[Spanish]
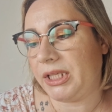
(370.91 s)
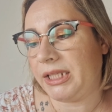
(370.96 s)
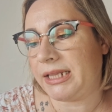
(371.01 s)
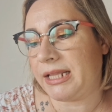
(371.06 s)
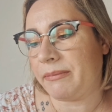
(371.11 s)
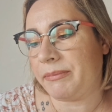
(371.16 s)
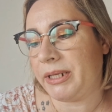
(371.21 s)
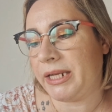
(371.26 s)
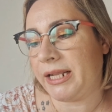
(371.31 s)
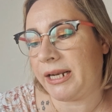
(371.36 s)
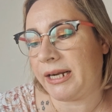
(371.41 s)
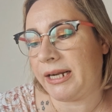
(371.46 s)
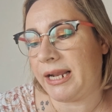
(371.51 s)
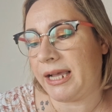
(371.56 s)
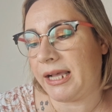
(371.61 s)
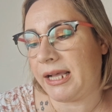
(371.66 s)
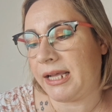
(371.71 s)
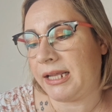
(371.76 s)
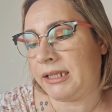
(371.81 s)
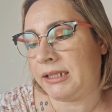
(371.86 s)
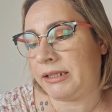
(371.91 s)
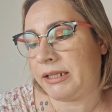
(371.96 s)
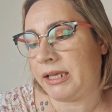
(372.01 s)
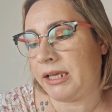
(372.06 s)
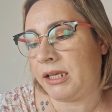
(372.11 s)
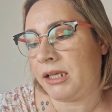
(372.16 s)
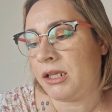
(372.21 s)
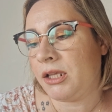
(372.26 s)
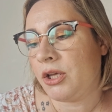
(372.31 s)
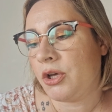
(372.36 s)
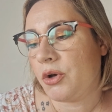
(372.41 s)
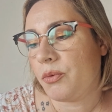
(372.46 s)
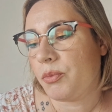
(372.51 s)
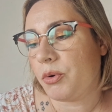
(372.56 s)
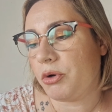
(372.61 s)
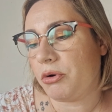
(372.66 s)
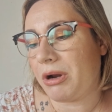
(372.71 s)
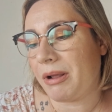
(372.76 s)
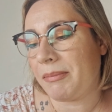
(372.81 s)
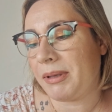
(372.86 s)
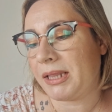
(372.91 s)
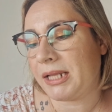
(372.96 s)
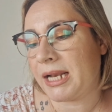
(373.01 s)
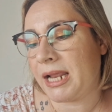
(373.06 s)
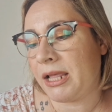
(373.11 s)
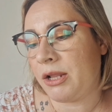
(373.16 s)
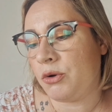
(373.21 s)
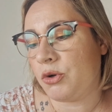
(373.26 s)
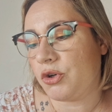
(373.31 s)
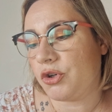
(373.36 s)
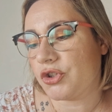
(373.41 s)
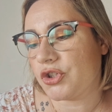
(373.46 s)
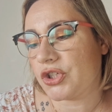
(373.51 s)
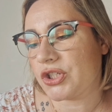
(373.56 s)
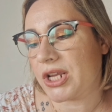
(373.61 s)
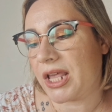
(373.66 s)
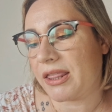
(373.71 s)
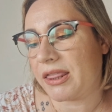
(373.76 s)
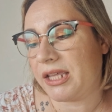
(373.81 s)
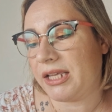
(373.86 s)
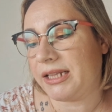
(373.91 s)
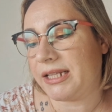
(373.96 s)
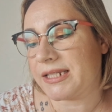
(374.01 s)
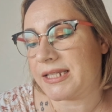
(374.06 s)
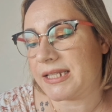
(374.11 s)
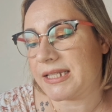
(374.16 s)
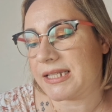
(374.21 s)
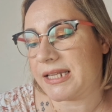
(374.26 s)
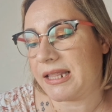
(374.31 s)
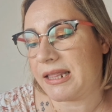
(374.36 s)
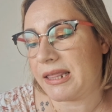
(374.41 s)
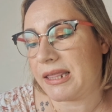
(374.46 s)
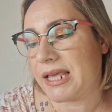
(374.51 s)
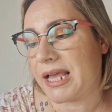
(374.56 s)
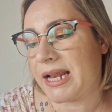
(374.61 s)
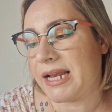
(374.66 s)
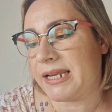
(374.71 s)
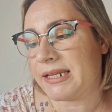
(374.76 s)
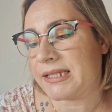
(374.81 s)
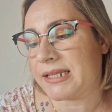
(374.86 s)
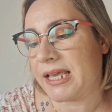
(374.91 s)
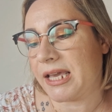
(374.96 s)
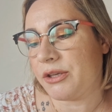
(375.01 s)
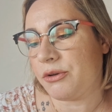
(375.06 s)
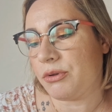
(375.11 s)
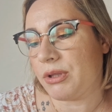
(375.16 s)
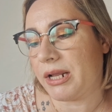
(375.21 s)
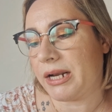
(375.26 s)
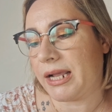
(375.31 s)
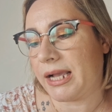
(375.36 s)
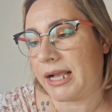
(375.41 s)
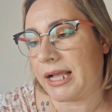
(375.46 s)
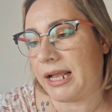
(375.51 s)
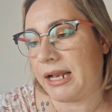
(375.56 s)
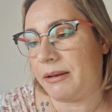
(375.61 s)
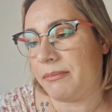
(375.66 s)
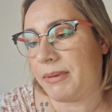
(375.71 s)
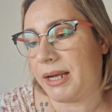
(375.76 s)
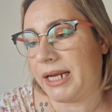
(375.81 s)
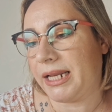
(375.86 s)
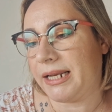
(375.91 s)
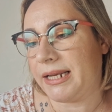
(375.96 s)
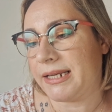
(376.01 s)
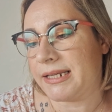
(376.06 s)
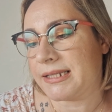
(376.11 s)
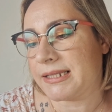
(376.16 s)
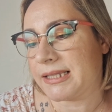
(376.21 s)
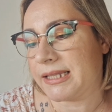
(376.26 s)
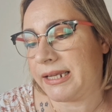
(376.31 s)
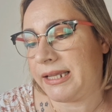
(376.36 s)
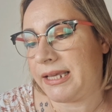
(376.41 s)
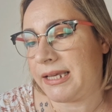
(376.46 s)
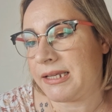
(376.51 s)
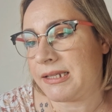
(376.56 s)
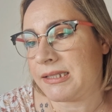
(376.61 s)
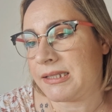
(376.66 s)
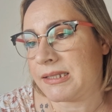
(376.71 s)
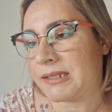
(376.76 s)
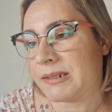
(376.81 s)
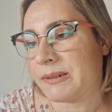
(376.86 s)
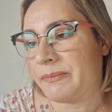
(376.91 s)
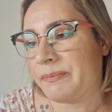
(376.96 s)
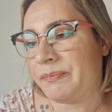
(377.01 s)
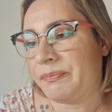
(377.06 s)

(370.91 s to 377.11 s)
Y también es relajante por una mezcla de lujosos aceites esenciales que ayudan a calmar el estrés